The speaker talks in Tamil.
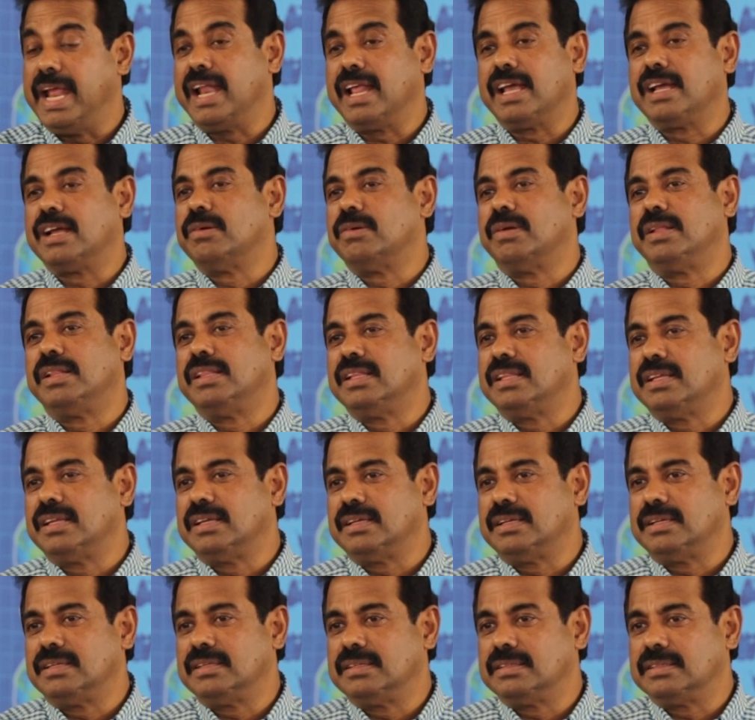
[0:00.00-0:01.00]
எனக்கு வந்து
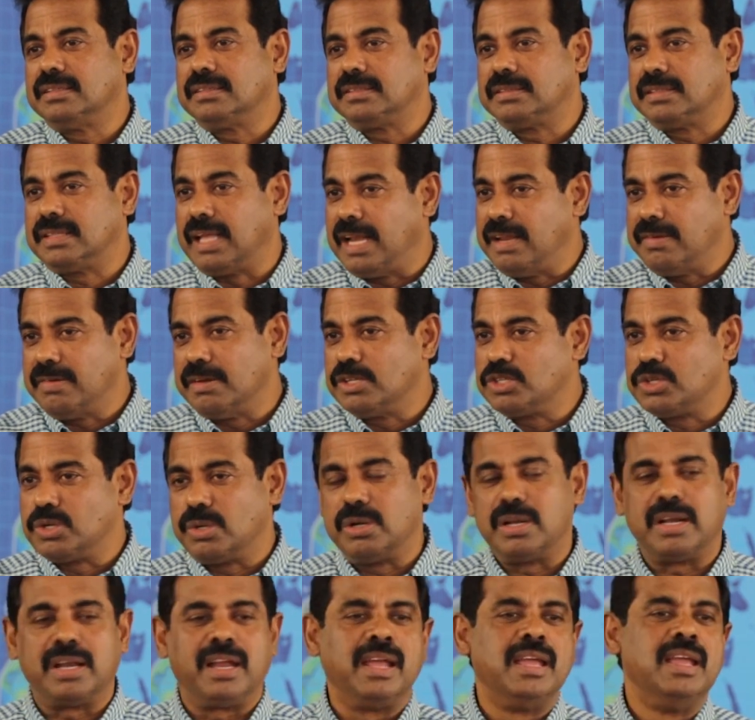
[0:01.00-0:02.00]
தெளிவாக
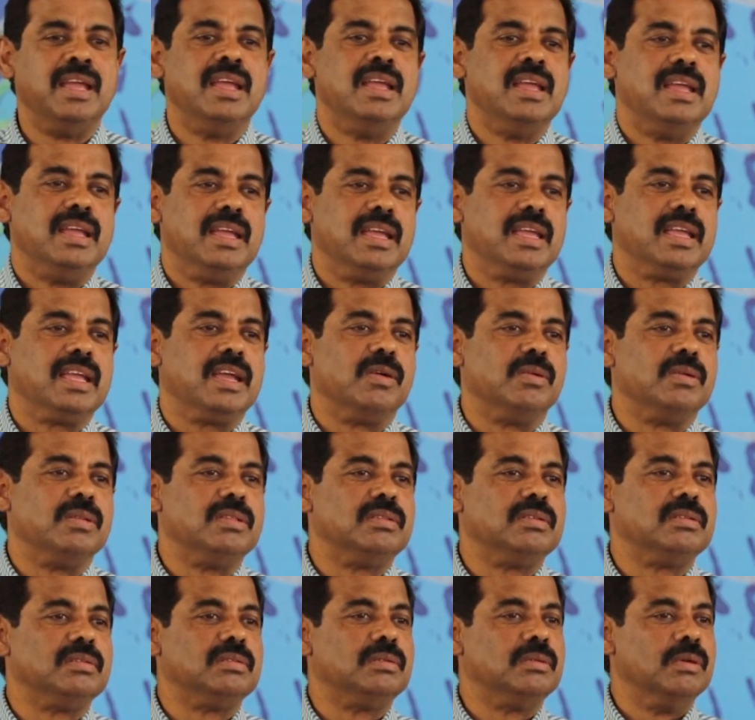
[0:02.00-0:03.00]
சொல்கிறேன் இங்கே
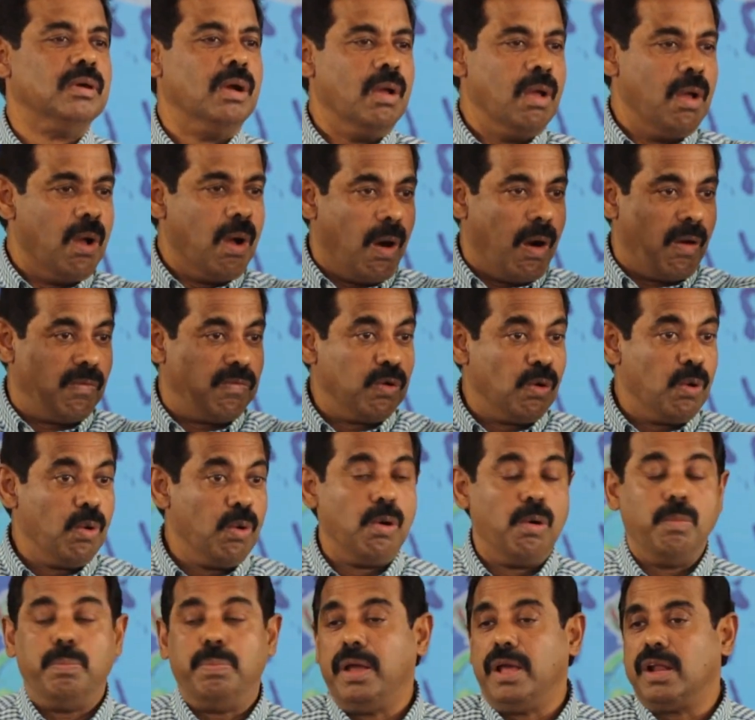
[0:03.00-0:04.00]
வந்து அவ்வளோ
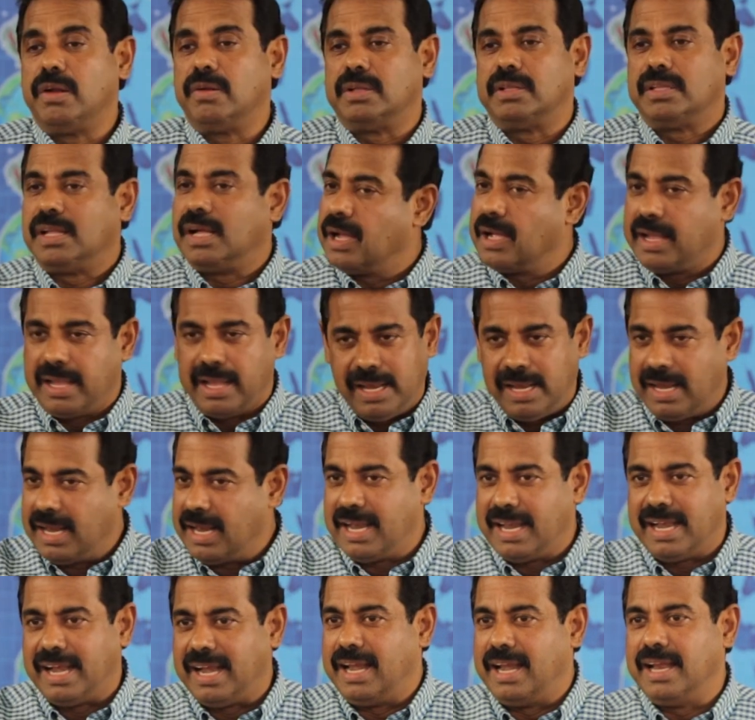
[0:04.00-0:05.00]
பேர் வந்தாங்க
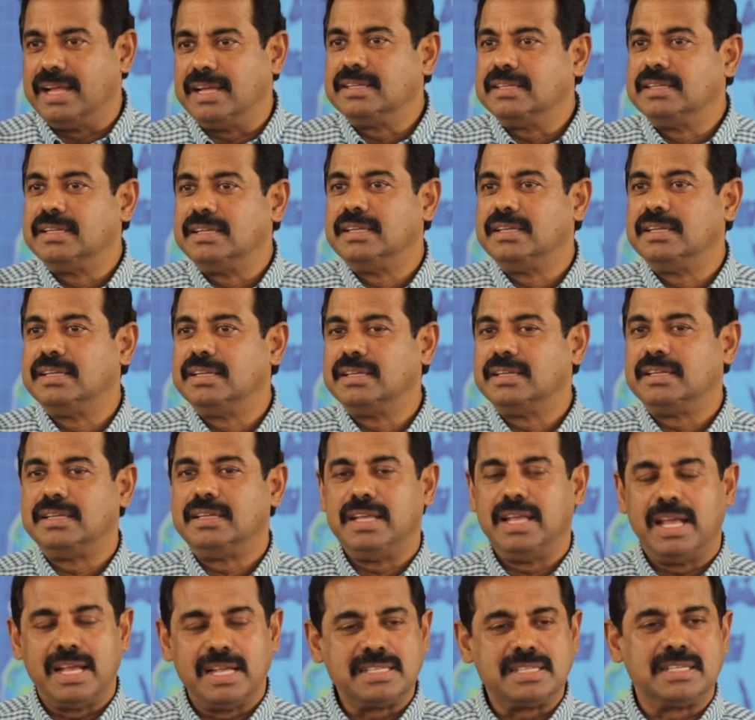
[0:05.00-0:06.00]
இல்லை இல்லை இல்லை
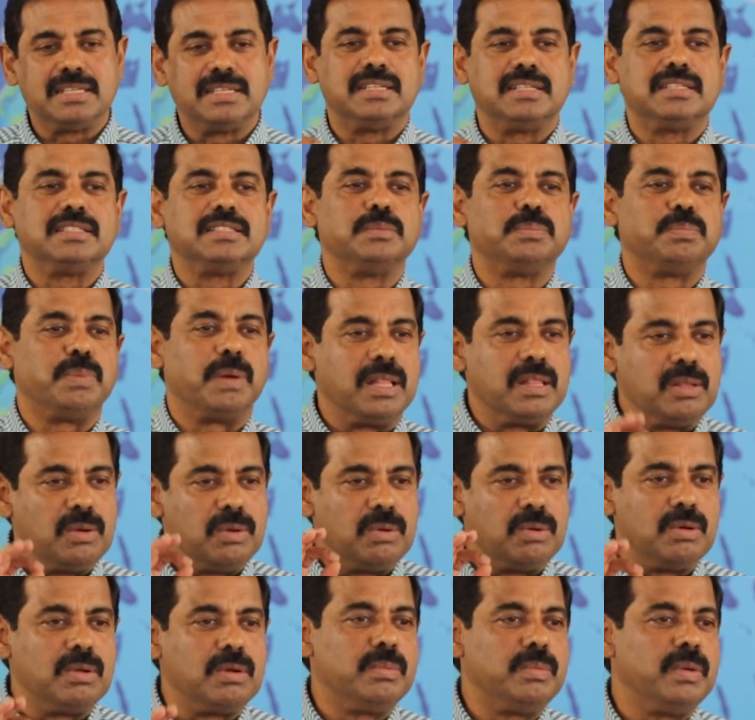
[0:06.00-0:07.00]
ஏசு கிறிஸ்து
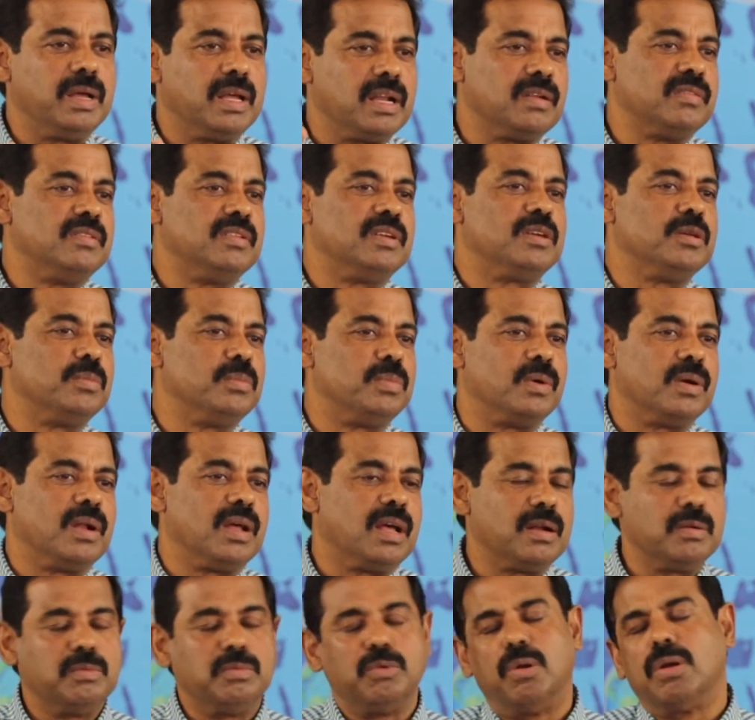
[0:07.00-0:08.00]
பதினோரு பேரை விட்டு
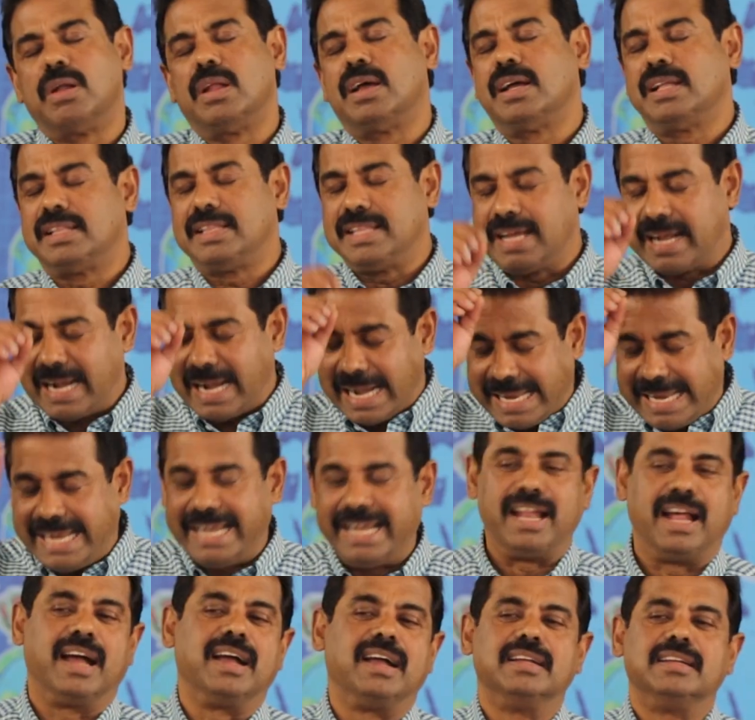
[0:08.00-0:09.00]
போனார் உலகத்தை
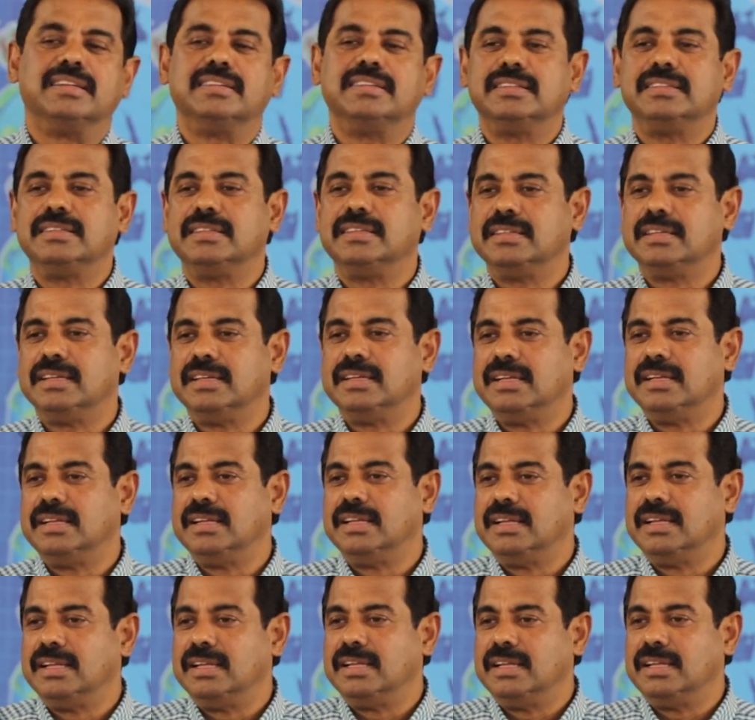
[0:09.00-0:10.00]
கலக்கிட்டாங்க
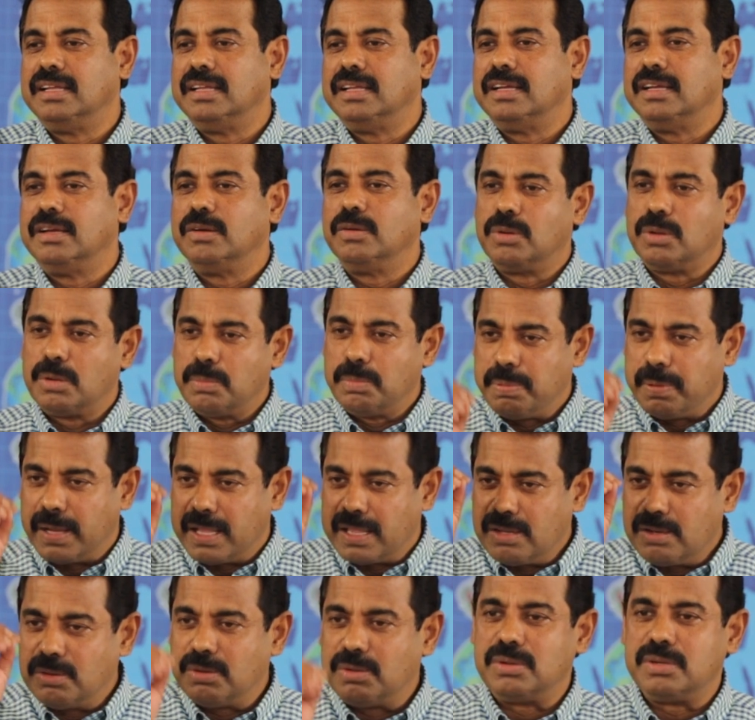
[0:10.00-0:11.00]
ஒரு
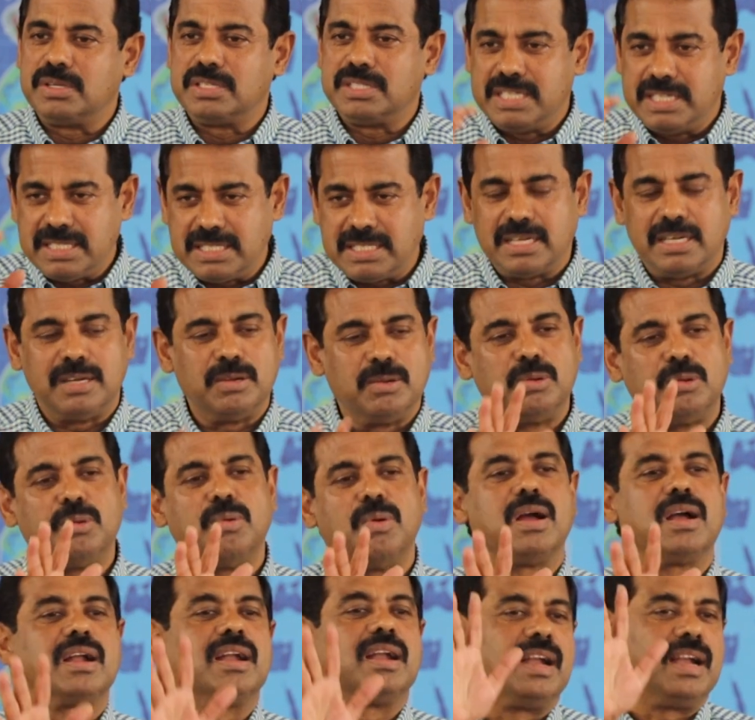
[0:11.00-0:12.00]
பதினோரு சீசர்களை
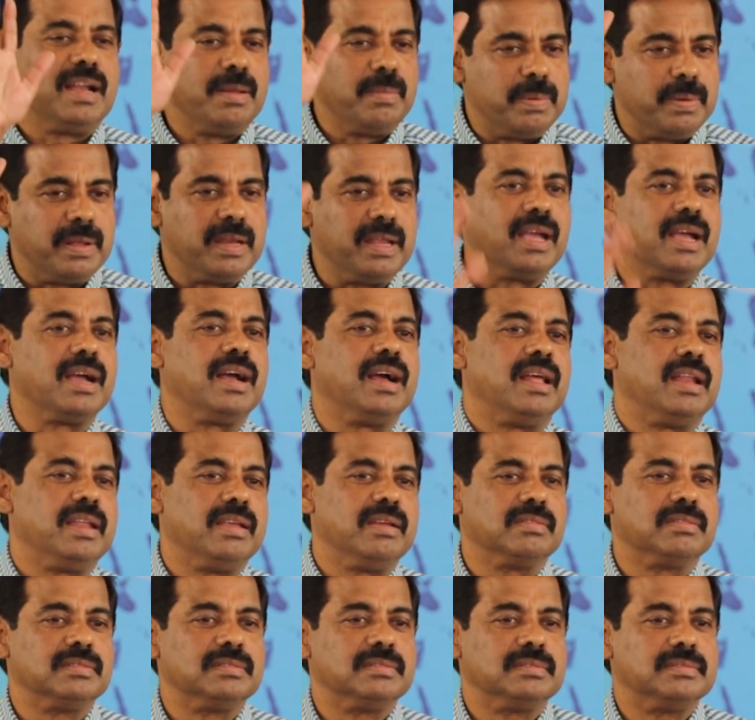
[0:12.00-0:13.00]
உருவாக்குனாலே பெரிய
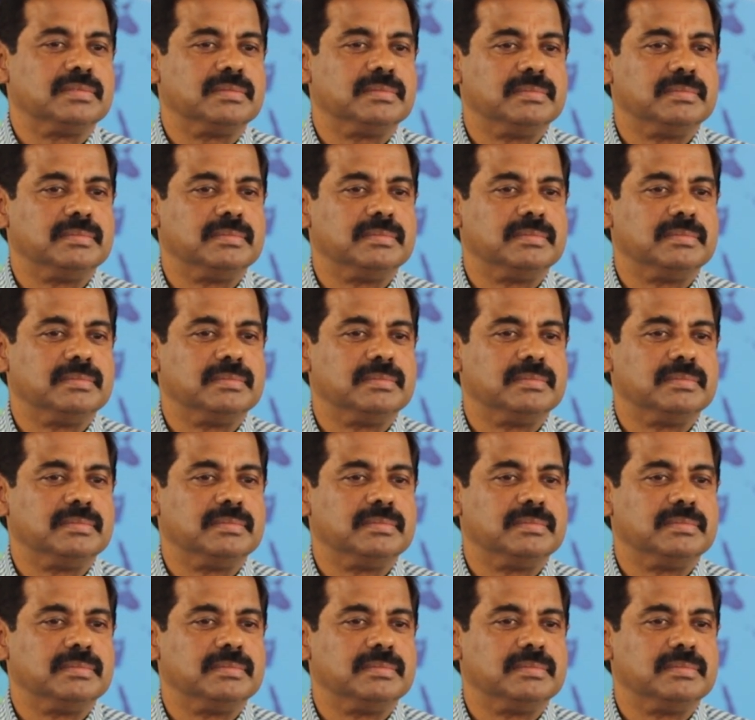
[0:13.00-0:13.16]
காரியம்